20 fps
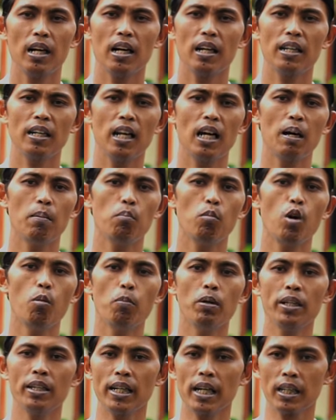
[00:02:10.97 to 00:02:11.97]
adalah
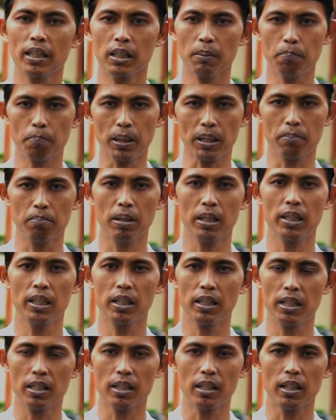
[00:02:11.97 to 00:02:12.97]
momen yang tepat
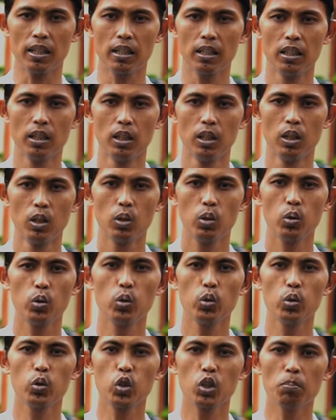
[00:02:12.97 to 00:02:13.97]
bagi kita
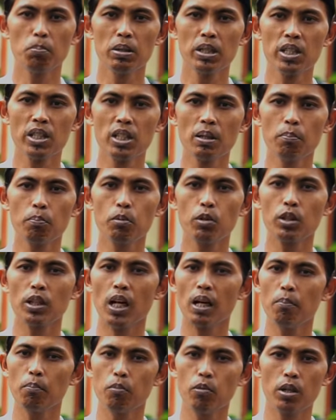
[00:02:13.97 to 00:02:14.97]
untuk menjemput
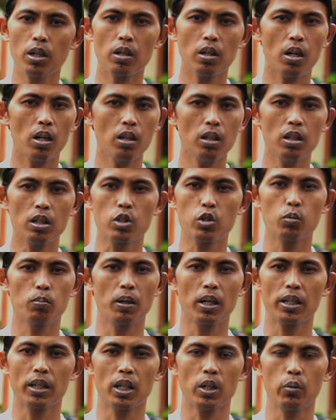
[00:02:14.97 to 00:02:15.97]
ampunan Allah
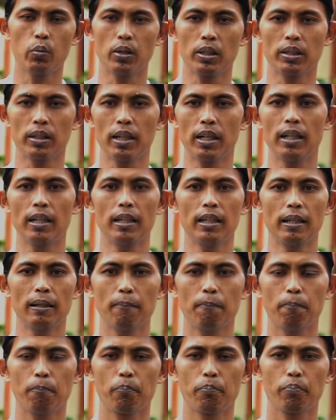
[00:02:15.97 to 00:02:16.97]
Subhanahu wa taala.
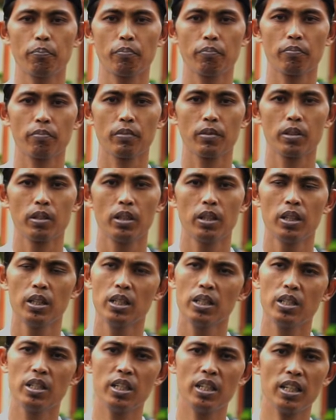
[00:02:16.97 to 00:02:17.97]

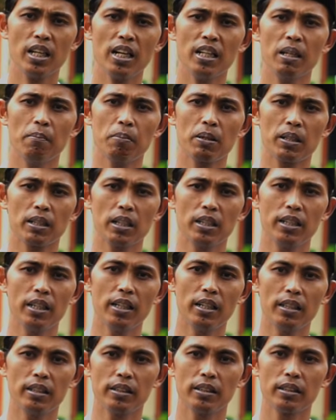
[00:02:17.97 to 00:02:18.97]
Jika ada
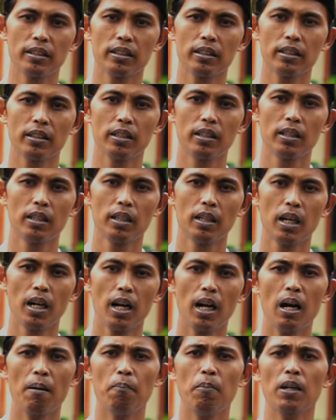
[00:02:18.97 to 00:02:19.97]
pertanyaan,
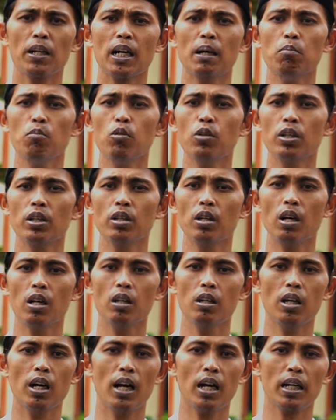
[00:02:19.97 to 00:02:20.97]
apakah mungkin
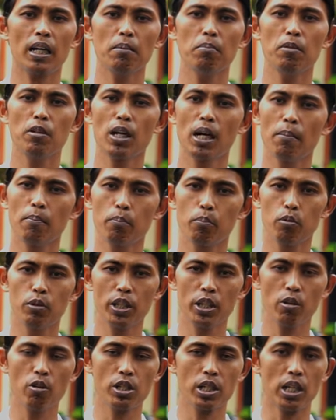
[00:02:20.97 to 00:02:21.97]
Allah akan
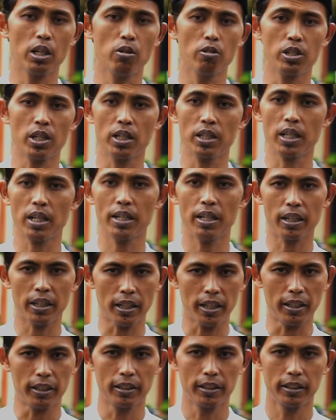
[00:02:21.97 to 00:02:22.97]
mengampuni dosa-dosa saya,
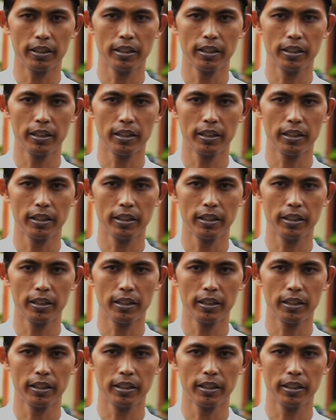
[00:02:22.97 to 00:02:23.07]
Kang?